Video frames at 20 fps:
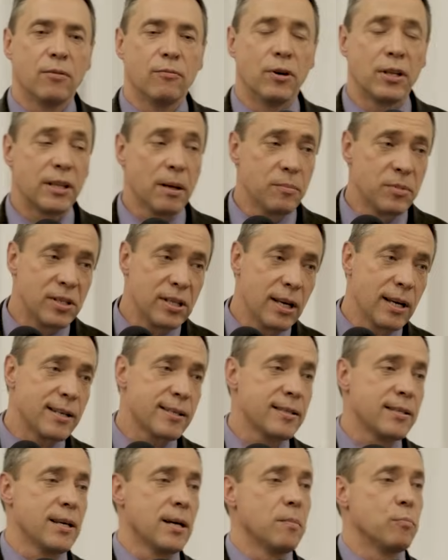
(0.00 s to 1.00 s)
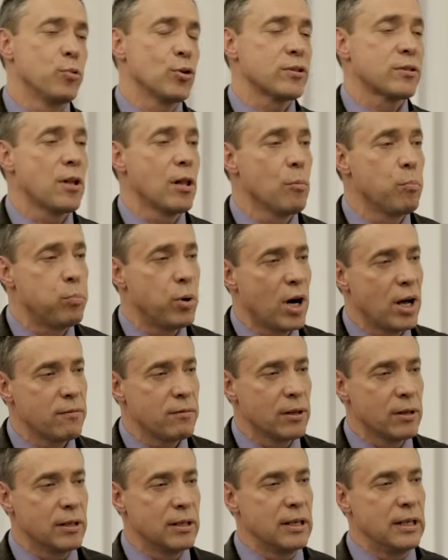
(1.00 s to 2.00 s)
в этом тексте апостол
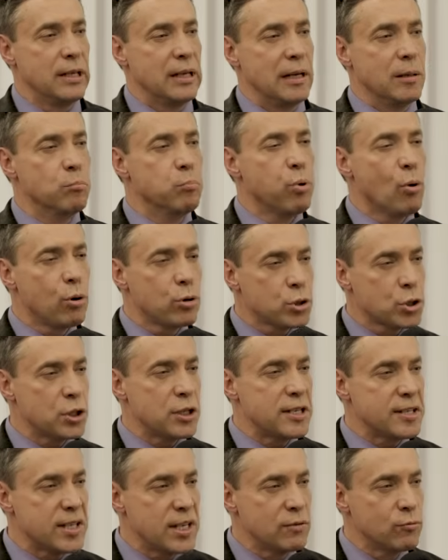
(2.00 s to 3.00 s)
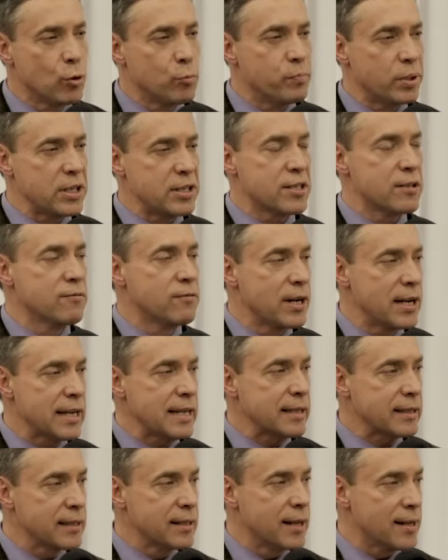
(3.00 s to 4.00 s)
Павел или Бог через него
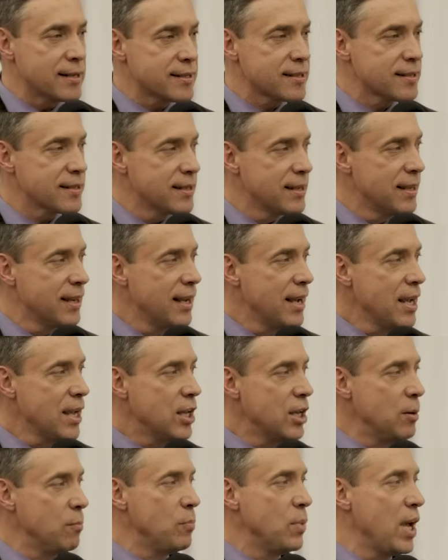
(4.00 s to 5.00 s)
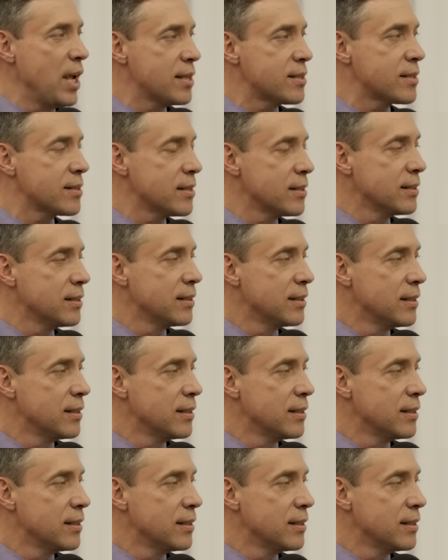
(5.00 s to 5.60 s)
призывает нас иметь